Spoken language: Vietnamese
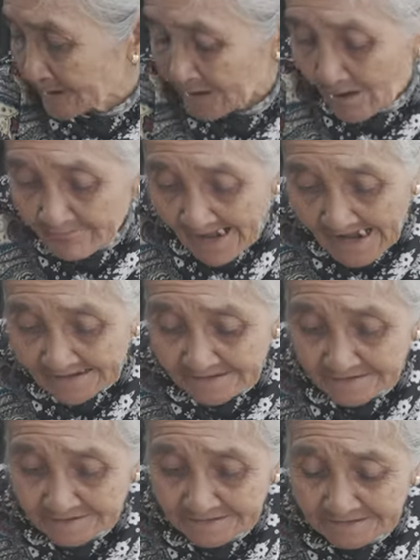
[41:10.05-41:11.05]
Không ăn
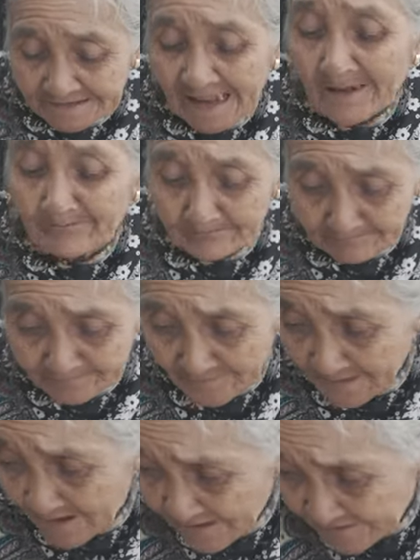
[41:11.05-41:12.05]
thêm
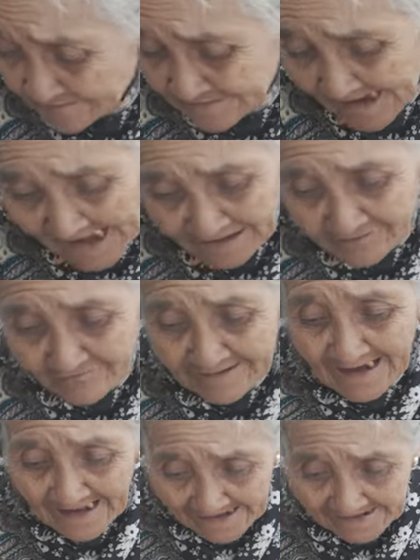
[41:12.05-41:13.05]
ớt, ăn thừa
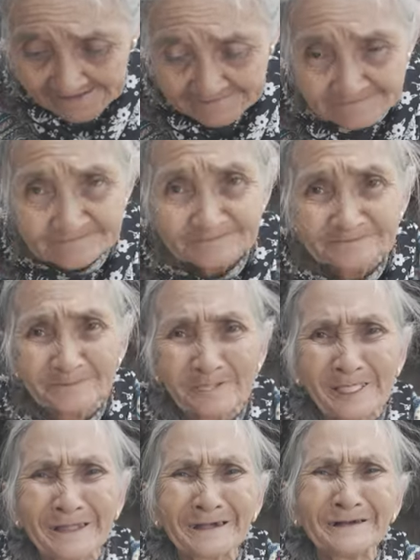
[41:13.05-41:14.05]
cay.
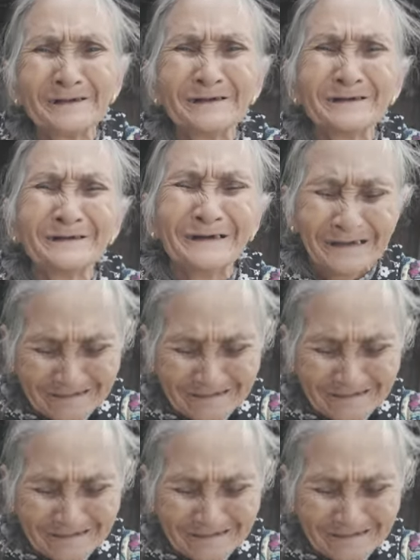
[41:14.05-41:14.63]
Không ăn là thèm ớt,